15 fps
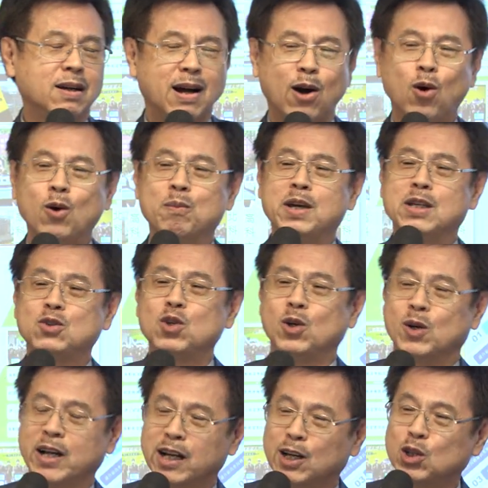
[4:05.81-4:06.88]
后面就
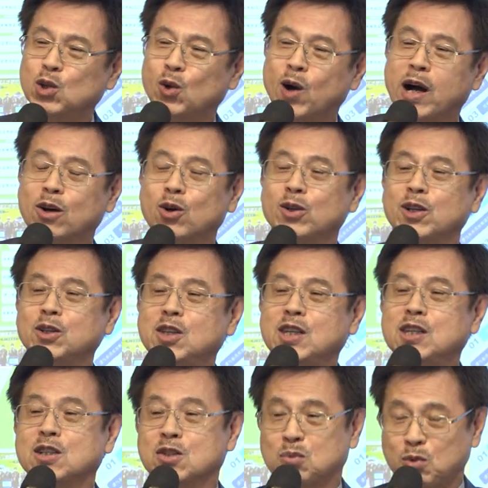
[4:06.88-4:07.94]
有那个 q r code 的
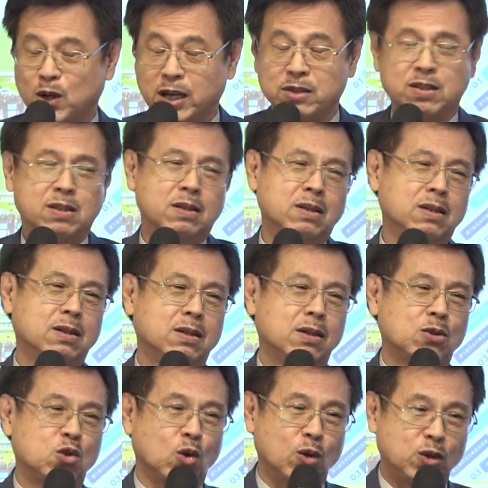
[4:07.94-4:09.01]
T Express
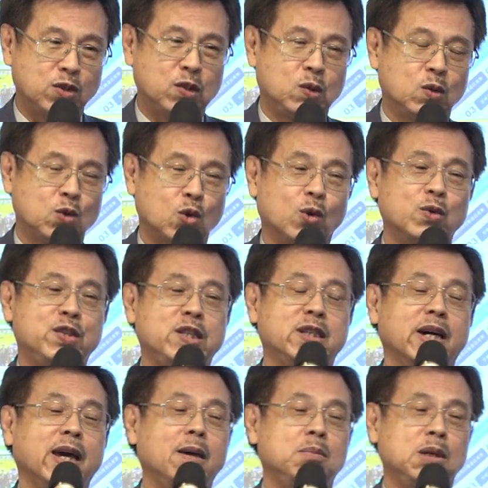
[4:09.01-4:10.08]
手手机
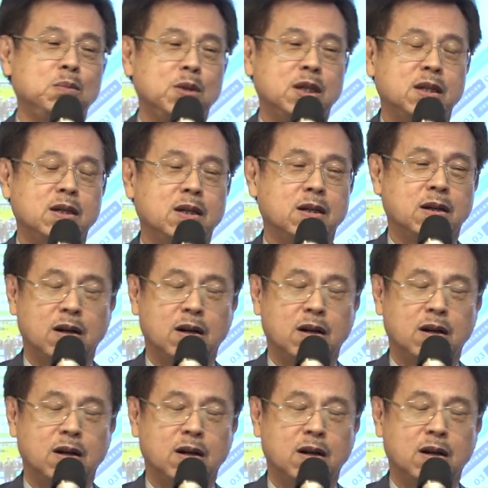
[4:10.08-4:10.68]
的 APP。